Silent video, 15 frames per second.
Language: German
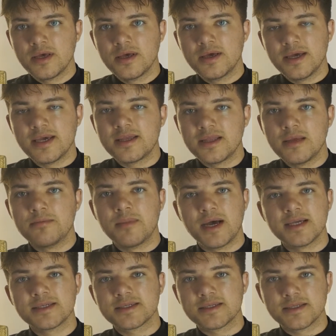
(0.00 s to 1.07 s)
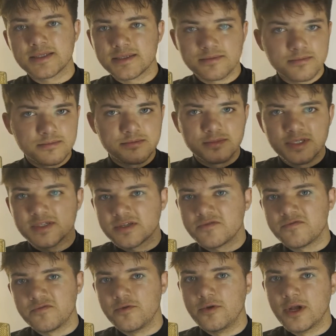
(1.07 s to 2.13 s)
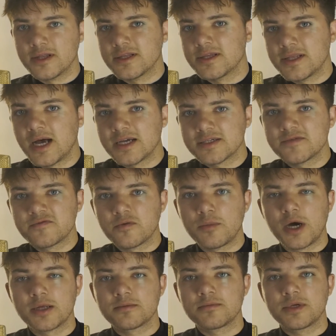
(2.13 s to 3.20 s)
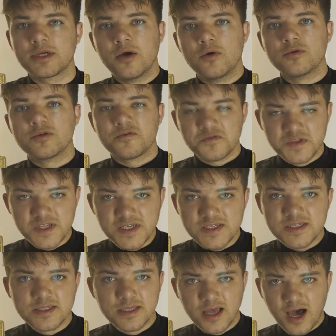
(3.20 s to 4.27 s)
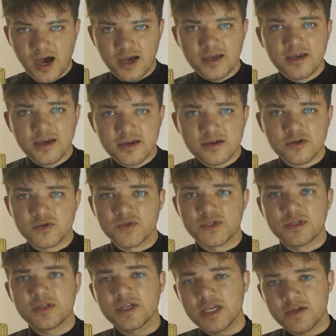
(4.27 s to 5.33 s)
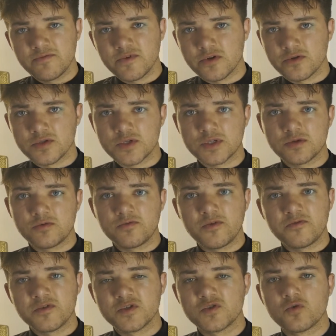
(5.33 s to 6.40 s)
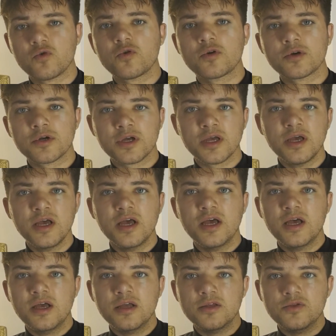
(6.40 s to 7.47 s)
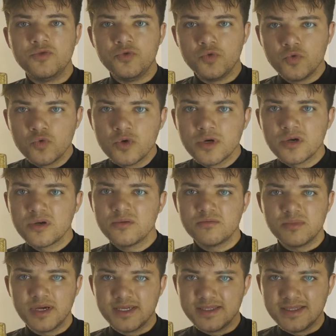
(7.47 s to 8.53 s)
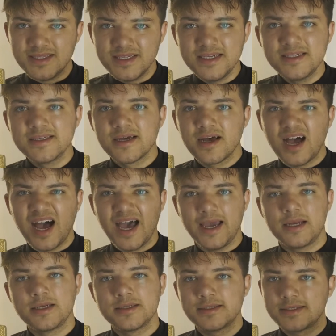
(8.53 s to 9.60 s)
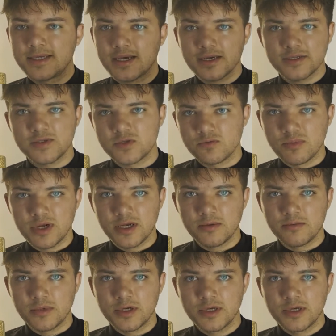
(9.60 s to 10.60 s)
Ich nehme meistens das Gefühl an der Nase vom Atmen. Und auf diesen Anker konzentrieren wir uns und wir versuchen nur bei dieser einen Sache zu bleiben.